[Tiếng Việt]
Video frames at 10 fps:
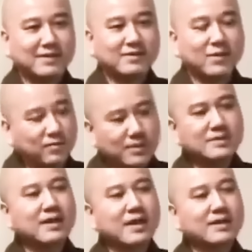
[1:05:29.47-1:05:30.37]
Cũng như
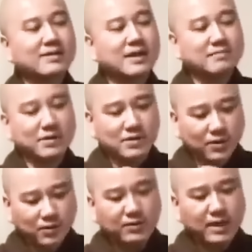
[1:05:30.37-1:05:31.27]
thế, khi mình
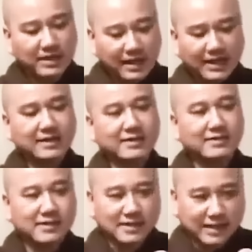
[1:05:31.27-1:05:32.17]
tu cái này tự
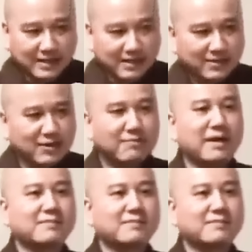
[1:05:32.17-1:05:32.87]
nhiên cái kia có mặt.